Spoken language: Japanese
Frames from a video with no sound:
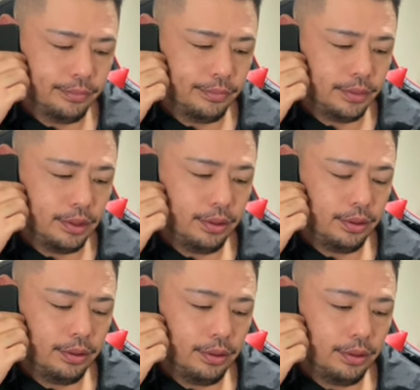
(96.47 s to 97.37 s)
うん
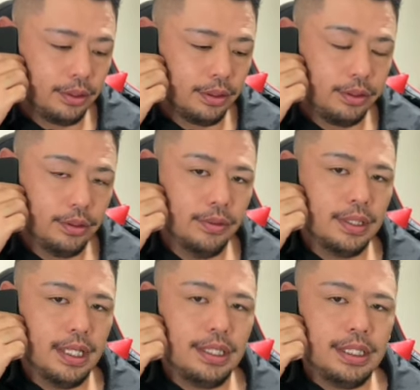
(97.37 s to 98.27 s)

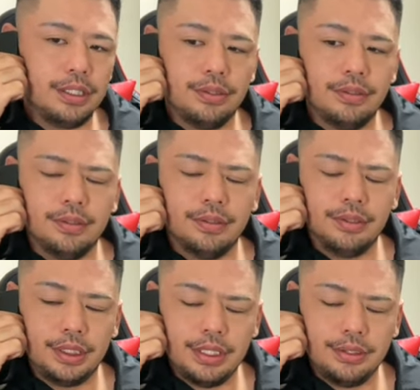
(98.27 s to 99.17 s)
とおかに集
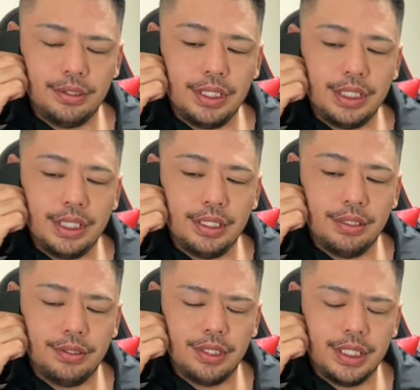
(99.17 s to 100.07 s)
合して
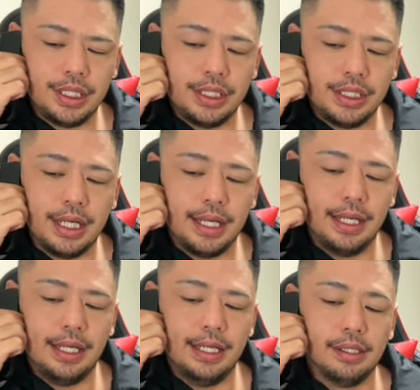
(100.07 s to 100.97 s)
11, じゅういちにち
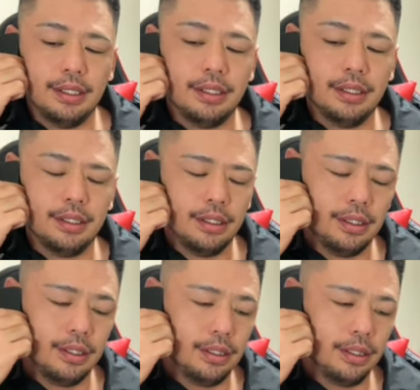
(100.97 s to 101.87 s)
から
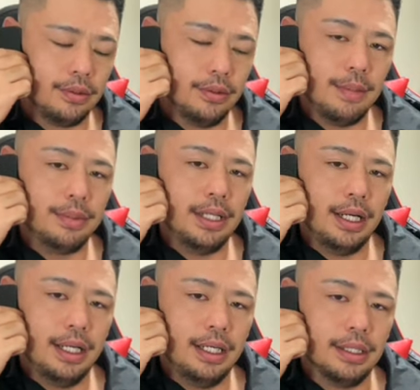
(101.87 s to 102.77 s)
コラボ
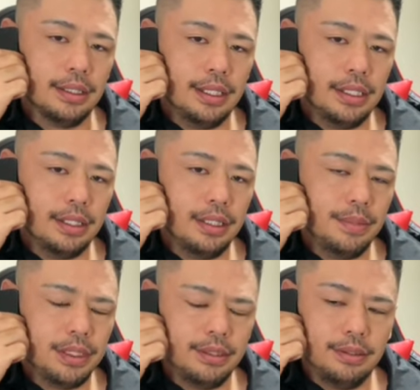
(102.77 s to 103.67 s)
だから、朝
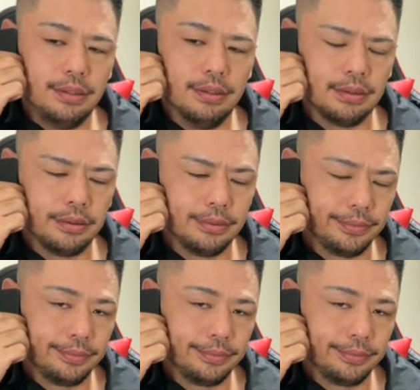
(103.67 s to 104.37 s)
倉未来と。